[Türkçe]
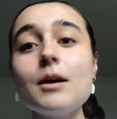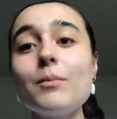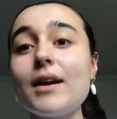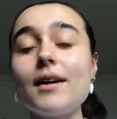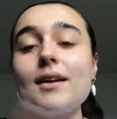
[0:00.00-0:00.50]

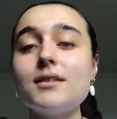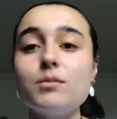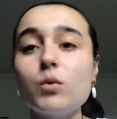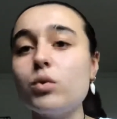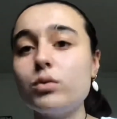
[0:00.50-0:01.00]
Merak
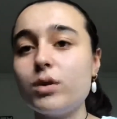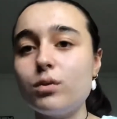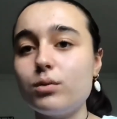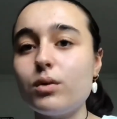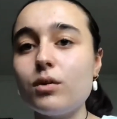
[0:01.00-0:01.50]
ettiğim konular
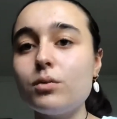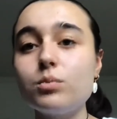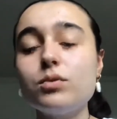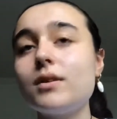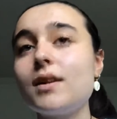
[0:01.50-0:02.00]
oluyor.
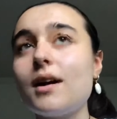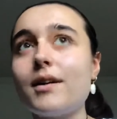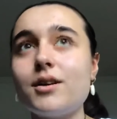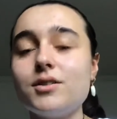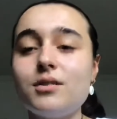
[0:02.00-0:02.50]
Bunları
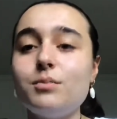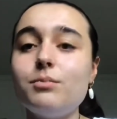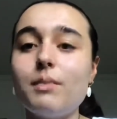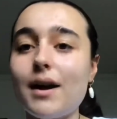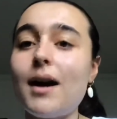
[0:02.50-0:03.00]
araştırıp
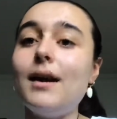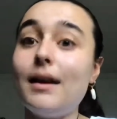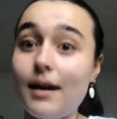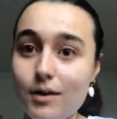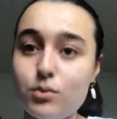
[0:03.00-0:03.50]

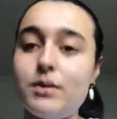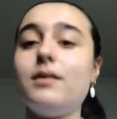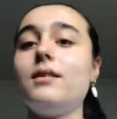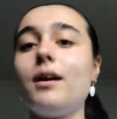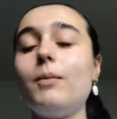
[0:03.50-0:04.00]
makaleler
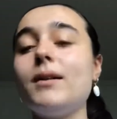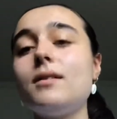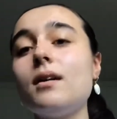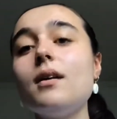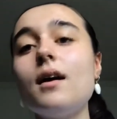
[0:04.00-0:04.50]
üzerine
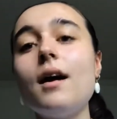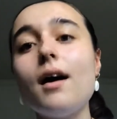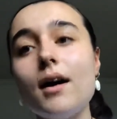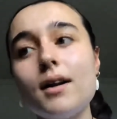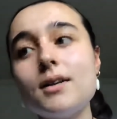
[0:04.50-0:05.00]
elbette
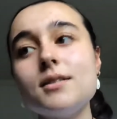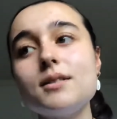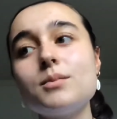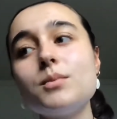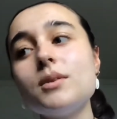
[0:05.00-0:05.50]

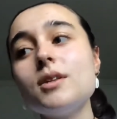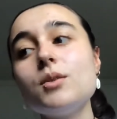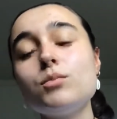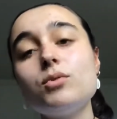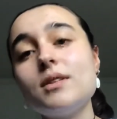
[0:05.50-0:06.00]
araştırıp
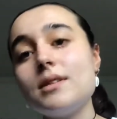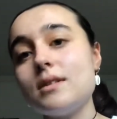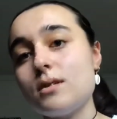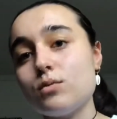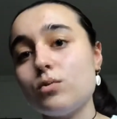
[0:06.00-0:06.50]
bunları
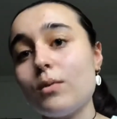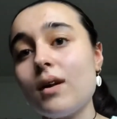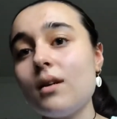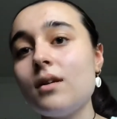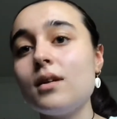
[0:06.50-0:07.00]
size
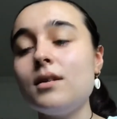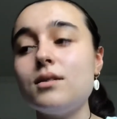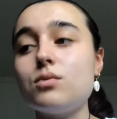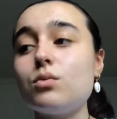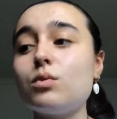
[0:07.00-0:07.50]
sunmak
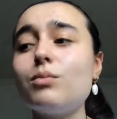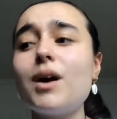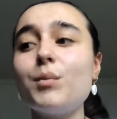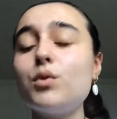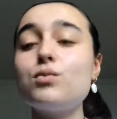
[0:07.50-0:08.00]
istiyorum.
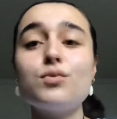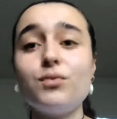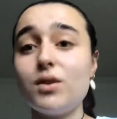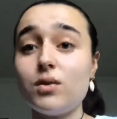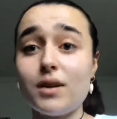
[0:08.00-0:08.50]
Ama uzun
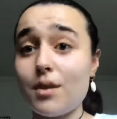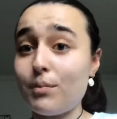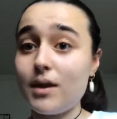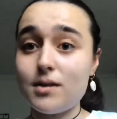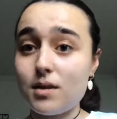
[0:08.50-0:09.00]
videolar
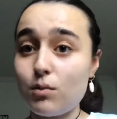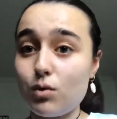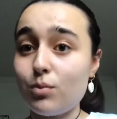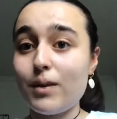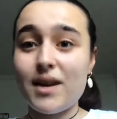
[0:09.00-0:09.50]
yapmayı
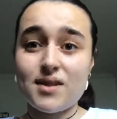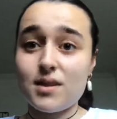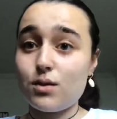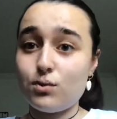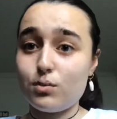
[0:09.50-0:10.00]
istemiyorum
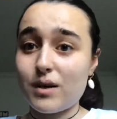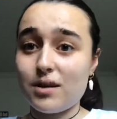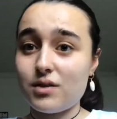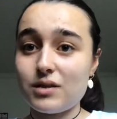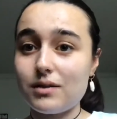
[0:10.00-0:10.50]
ekstra
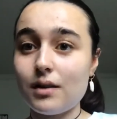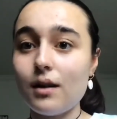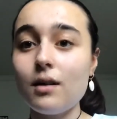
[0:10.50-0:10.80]
durumlar dışında.